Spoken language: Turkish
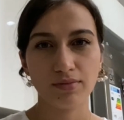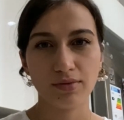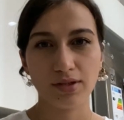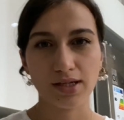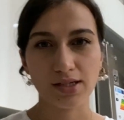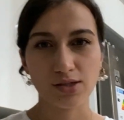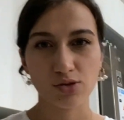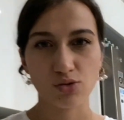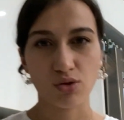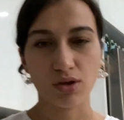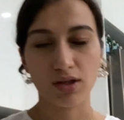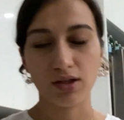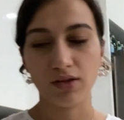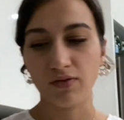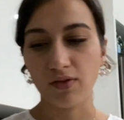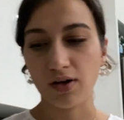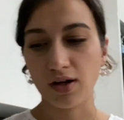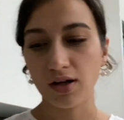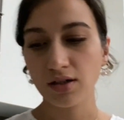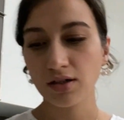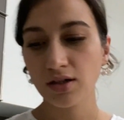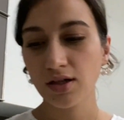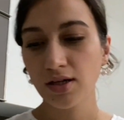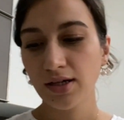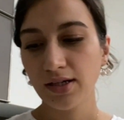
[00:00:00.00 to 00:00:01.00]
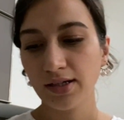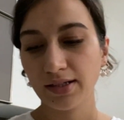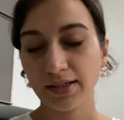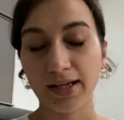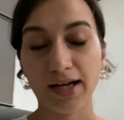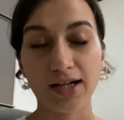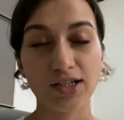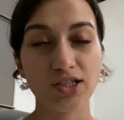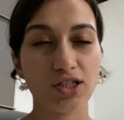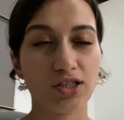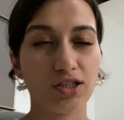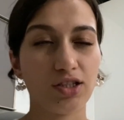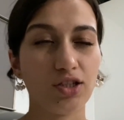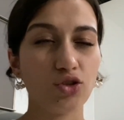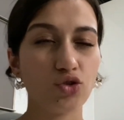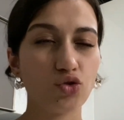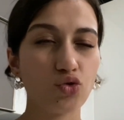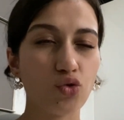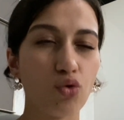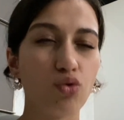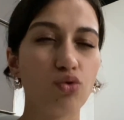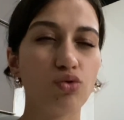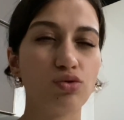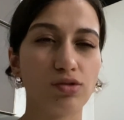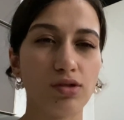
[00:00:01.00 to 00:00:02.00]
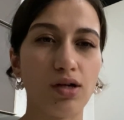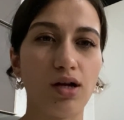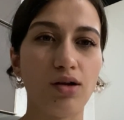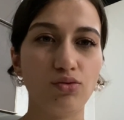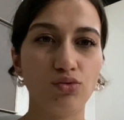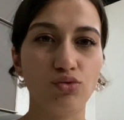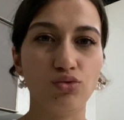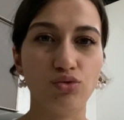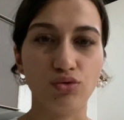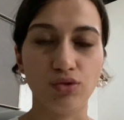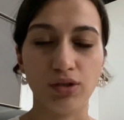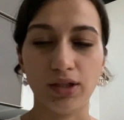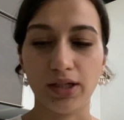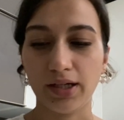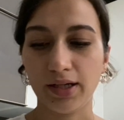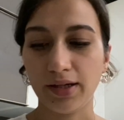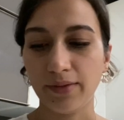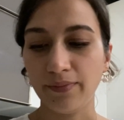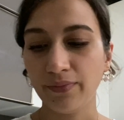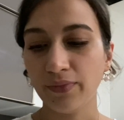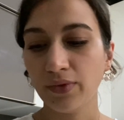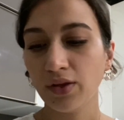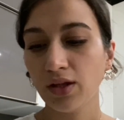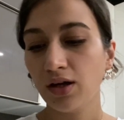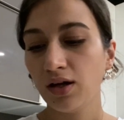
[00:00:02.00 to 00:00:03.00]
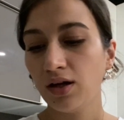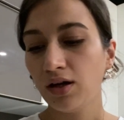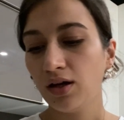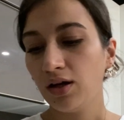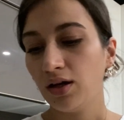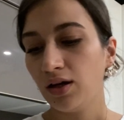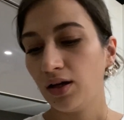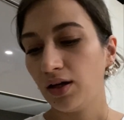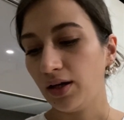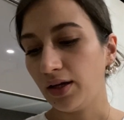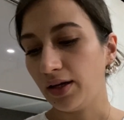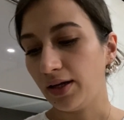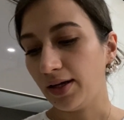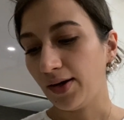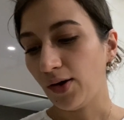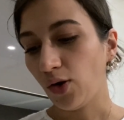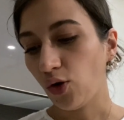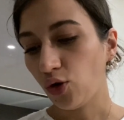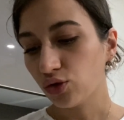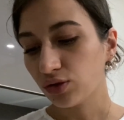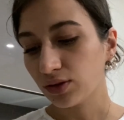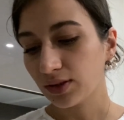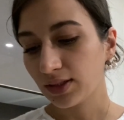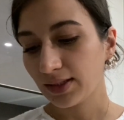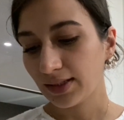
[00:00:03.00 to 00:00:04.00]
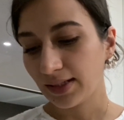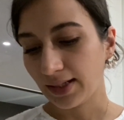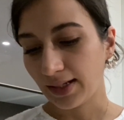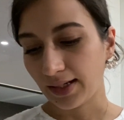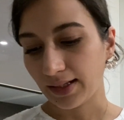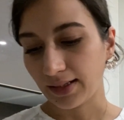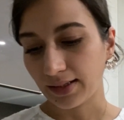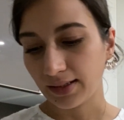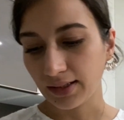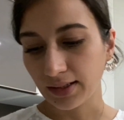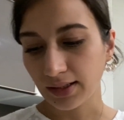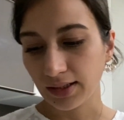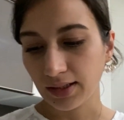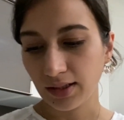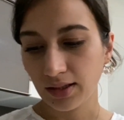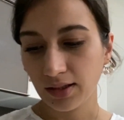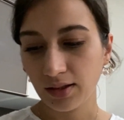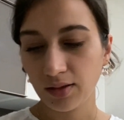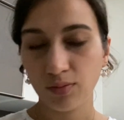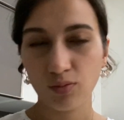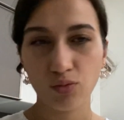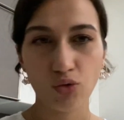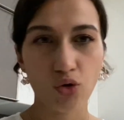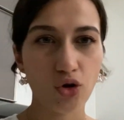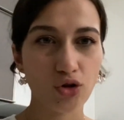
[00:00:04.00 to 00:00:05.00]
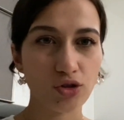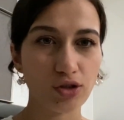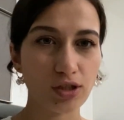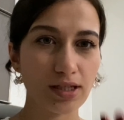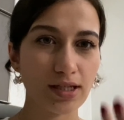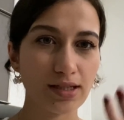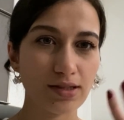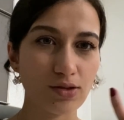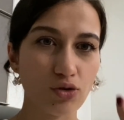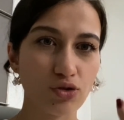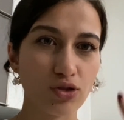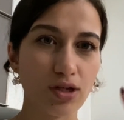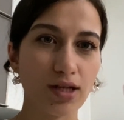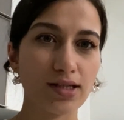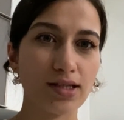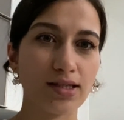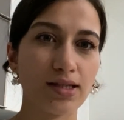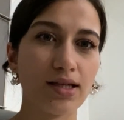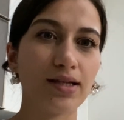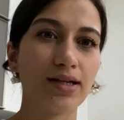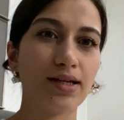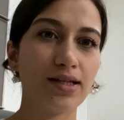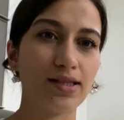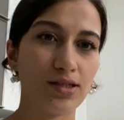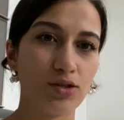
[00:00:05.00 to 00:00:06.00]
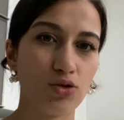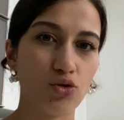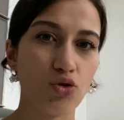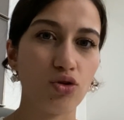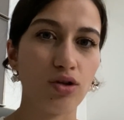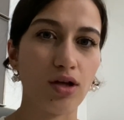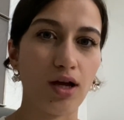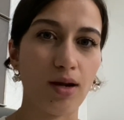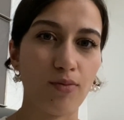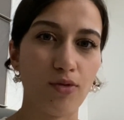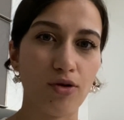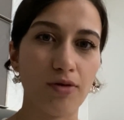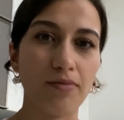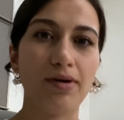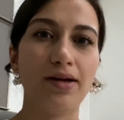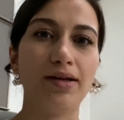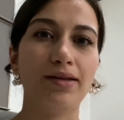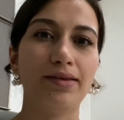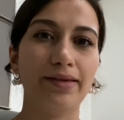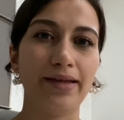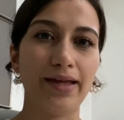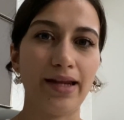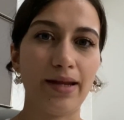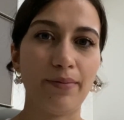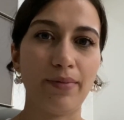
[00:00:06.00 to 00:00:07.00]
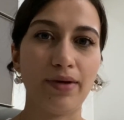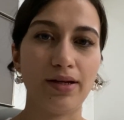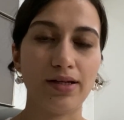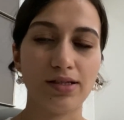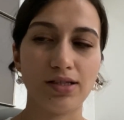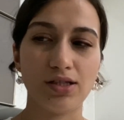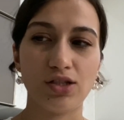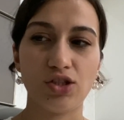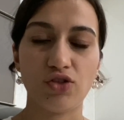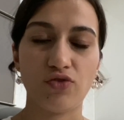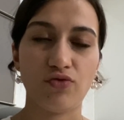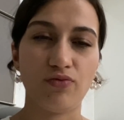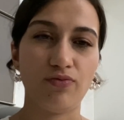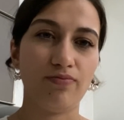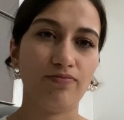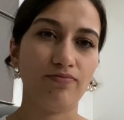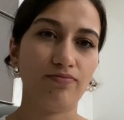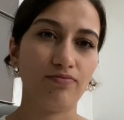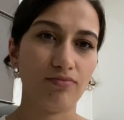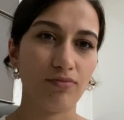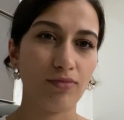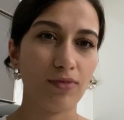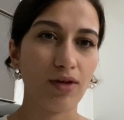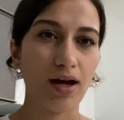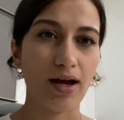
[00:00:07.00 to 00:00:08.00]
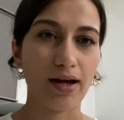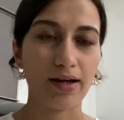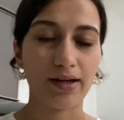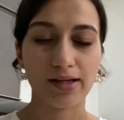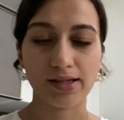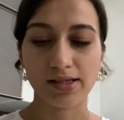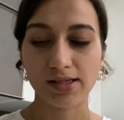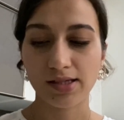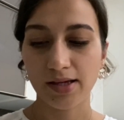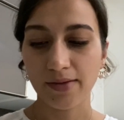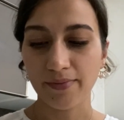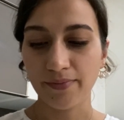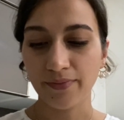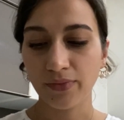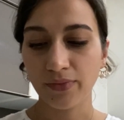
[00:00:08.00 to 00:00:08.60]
restoranı var. Gerçekten çok güzel ürünleri. E, onu da denedik. Bu önden, önden zaten getiriyorlar böyle hani denemeniz için herkese.